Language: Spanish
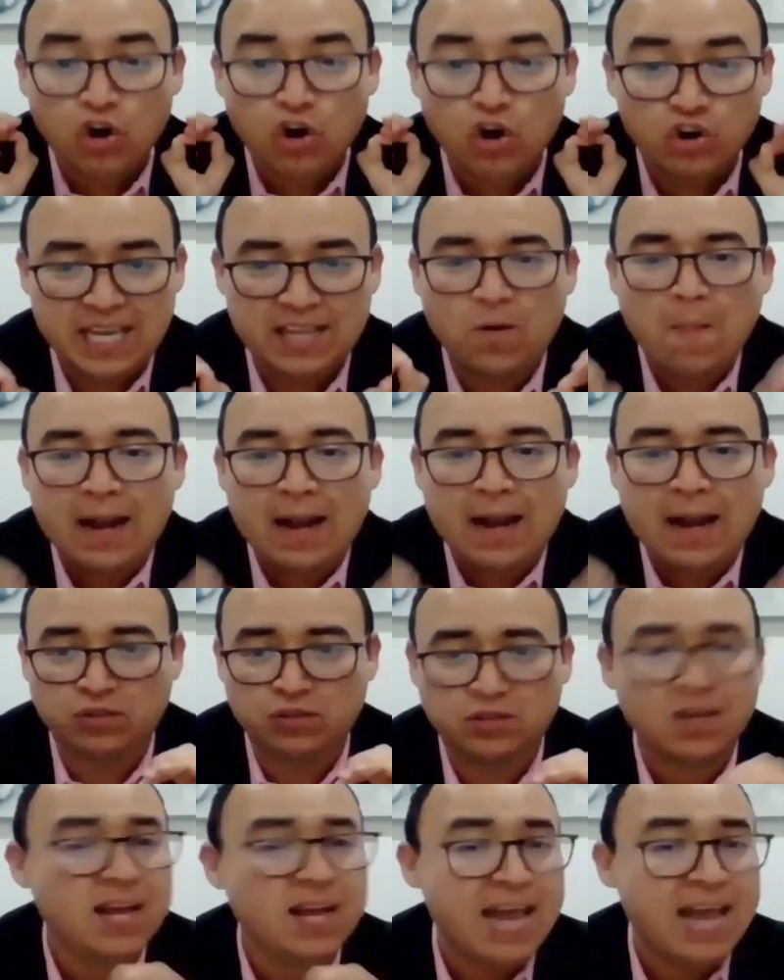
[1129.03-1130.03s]

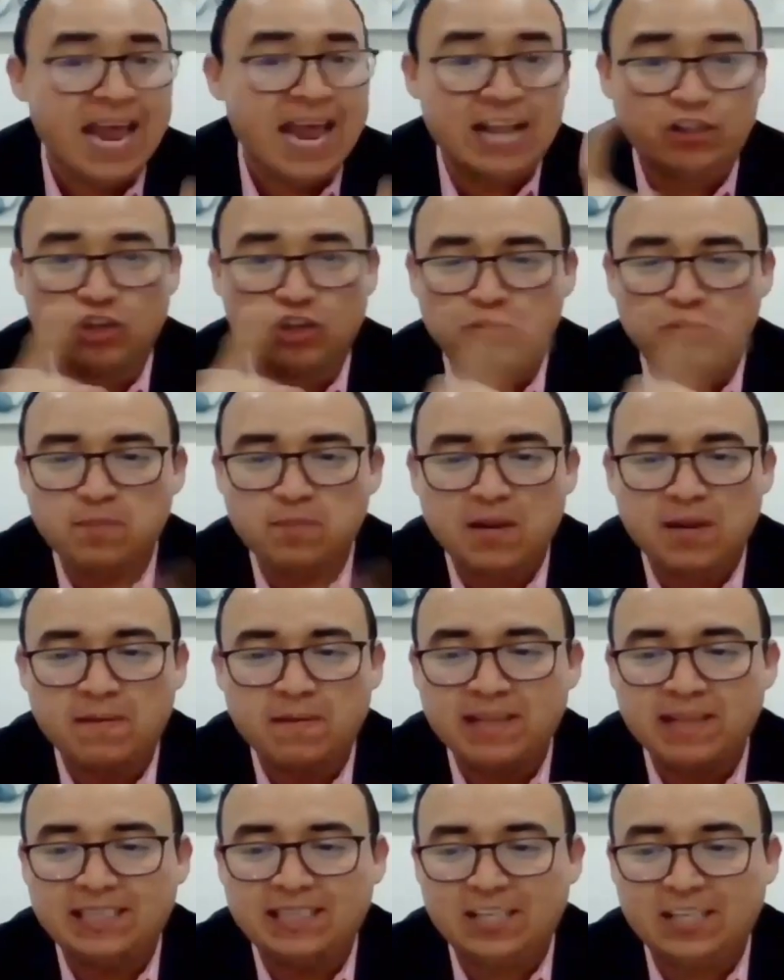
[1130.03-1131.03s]
conociendo la compañía
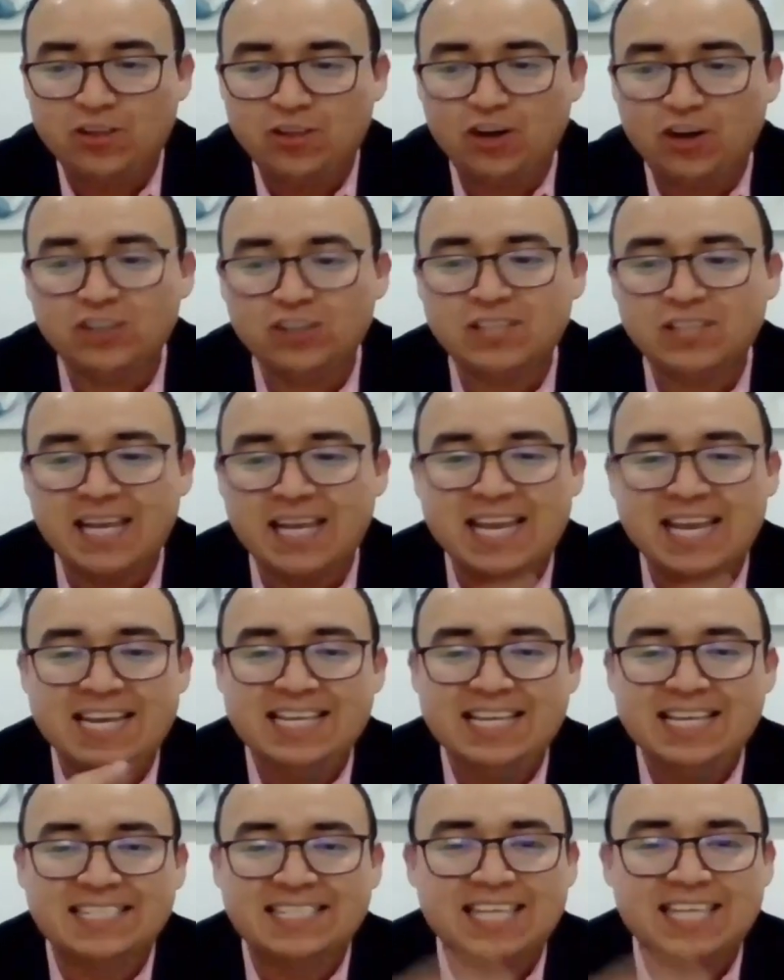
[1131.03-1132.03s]
disruptiva del
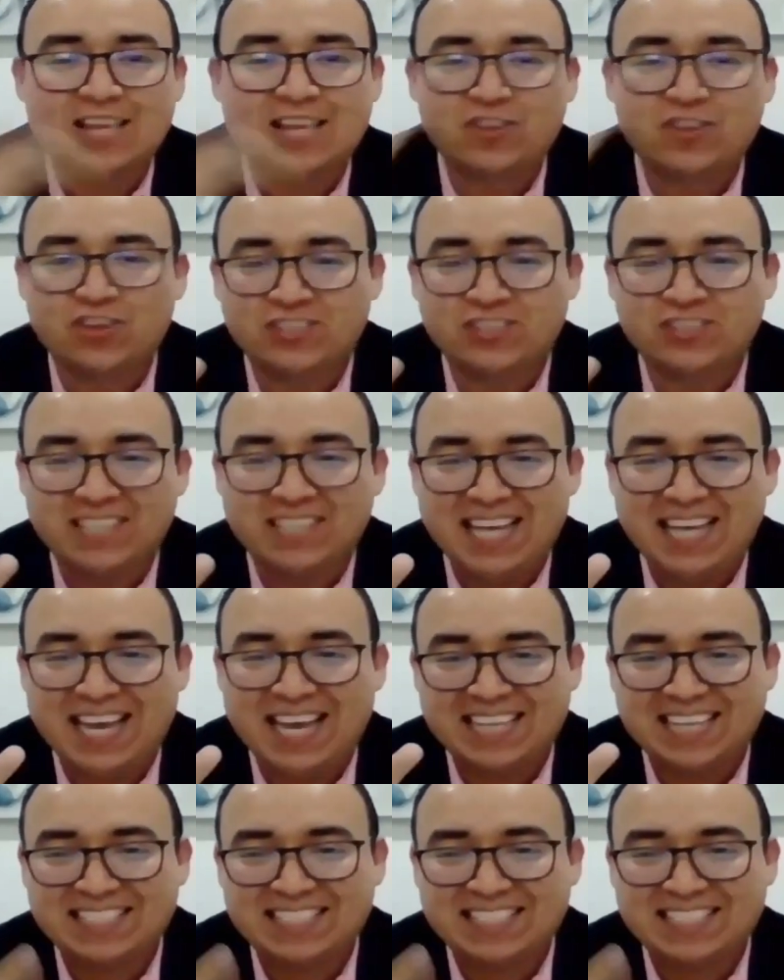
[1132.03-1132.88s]
año 2022.